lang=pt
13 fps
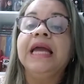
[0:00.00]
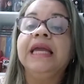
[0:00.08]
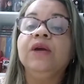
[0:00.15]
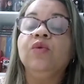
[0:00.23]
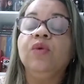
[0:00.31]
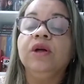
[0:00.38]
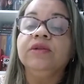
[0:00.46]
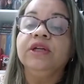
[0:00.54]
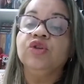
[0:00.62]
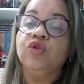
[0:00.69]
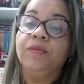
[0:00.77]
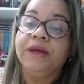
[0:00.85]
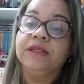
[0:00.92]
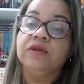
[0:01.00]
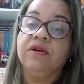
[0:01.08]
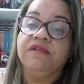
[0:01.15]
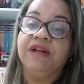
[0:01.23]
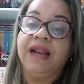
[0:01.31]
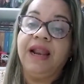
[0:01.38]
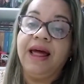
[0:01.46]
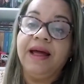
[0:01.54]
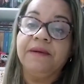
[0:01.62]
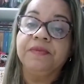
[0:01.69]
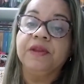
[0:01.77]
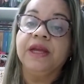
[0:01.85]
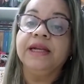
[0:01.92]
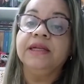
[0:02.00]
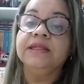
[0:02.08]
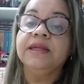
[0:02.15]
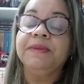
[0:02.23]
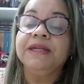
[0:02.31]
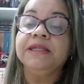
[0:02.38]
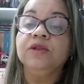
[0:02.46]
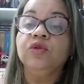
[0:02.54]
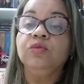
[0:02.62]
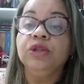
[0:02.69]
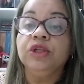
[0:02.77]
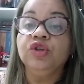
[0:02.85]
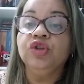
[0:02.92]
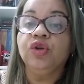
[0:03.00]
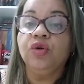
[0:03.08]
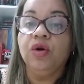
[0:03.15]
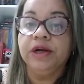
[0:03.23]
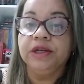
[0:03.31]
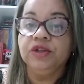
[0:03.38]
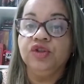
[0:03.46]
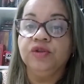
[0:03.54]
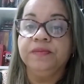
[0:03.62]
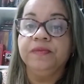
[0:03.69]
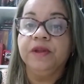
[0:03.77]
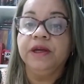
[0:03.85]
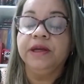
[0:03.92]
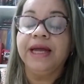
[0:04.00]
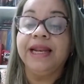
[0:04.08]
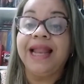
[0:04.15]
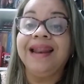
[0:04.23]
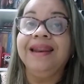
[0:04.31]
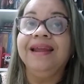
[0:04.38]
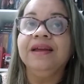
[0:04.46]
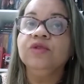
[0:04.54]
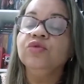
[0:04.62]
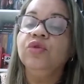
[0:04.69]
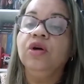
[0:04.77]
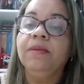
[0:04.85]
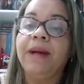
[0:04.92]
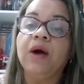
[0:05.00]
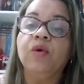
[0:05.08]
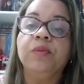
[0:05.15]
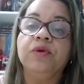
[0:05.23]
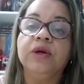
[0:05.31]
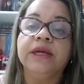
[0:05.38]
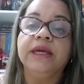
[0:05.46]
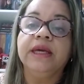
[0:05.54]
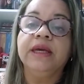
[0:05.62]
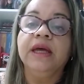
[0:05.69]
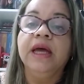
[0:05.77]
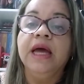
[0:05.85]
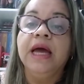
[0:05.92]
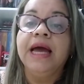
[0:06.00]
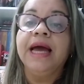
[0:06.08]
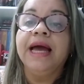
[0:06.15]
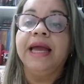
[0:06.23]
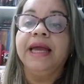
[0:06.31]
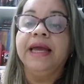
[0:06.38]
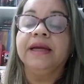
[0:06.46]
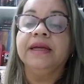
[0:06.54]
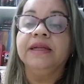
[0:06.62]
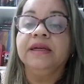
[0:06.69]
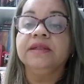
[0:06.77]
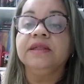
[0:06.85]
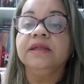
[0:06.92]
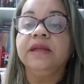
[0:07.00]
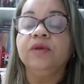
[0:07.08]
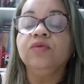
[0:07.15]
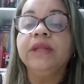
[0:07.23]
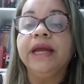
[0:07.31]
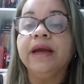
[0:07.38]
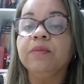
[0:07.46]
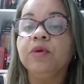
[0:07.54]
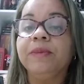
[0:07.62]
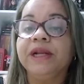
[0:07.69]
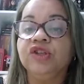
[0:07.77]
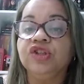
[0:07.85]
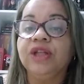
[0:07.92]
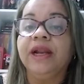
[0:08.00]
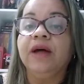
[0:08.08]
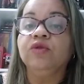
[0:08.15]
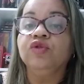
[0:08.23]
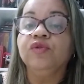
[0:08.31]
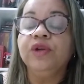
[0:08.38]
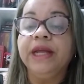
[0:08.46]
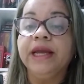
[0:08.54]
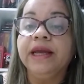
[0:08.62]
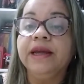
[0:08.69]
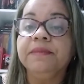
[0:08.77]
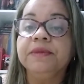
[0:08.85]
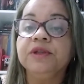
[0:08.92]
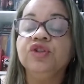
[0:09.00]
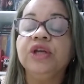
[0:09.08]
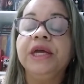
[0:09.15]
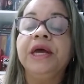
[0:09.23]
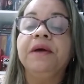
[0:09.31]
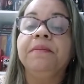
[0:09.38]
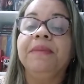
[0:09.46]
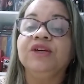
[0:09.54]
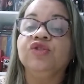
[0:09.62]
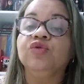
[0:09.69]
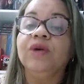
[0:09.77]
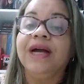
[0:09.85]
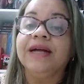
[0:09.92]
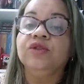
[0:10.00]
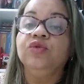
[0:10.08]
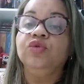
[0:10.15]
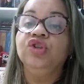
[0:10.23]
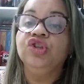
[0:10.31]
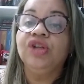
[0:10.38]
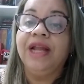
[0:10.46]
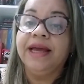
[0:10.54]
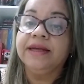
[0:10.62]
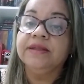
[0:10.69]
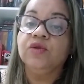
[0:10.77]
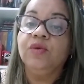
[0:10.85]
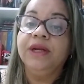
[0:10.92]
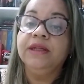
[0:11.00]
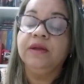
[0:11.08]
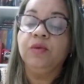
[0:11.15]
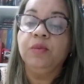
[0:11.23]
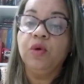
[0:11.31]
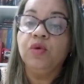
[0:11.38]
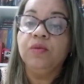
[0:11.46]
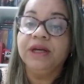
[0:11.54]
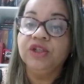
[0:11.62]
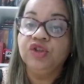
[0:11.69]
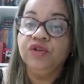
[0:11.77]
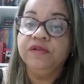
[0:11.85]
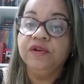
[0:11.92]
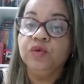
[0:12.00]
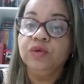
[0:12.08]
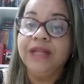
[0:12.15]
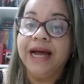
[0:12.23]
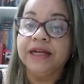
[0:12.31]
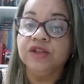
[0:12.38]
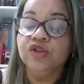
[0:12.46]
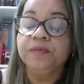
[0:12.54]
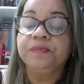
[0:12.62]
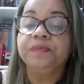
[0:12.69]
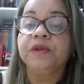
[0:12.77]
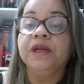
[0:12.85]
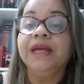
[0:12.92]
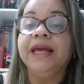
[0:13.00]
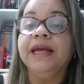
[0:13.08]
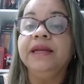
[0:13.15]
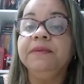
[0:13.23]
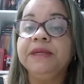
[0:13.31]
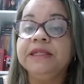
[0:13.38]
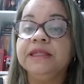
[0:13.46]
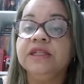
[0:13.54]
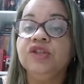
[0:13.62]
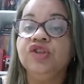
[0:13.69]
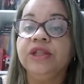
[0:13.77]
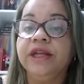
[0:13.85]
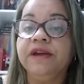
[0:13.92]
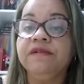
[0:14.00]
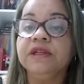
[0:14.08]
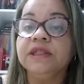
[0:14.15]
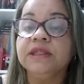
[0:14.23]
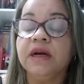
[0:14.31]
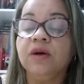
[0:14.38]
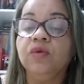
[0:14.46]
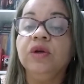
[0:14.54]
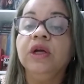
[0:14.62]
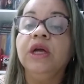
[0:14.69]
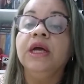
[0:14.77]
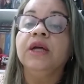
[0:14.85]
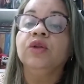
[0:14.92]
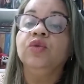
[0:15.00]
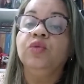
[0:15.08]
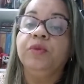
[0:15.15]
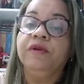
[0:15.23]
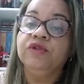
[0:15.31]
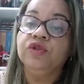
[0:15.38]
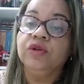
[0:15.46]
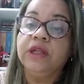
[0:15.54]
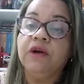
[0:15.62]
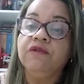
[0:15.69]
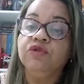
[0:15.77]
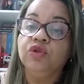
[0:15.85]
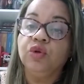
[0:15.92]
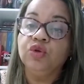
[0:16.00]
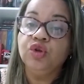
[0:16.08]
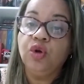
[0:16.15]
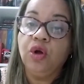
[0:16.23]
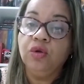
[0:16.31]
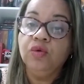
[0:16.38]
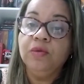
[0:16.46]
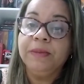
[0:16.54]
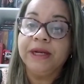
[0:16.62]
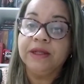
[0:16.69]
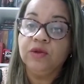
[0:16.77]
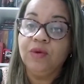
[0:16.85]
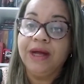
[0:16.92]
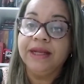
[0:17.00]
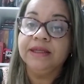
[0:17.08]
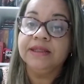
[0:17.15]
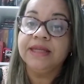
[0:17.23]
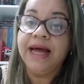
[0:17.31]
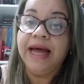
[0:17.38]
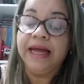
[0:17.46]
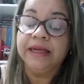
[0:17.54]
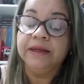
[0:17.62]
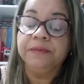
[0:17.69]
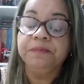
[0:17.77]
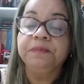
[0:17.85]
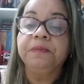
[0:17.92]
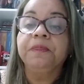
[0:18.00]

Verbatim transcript: E quando elas começam a falar, elas apresentam muitas trocas, né? além do normal, porque é, a criança tem um tempo para instalar os fonemas, mas no caso do disléxico, ele tem um pouco mais de dificuldade. E aí ele precisa de intervenção do profissional fonoaudiólogo para atuar nessa área.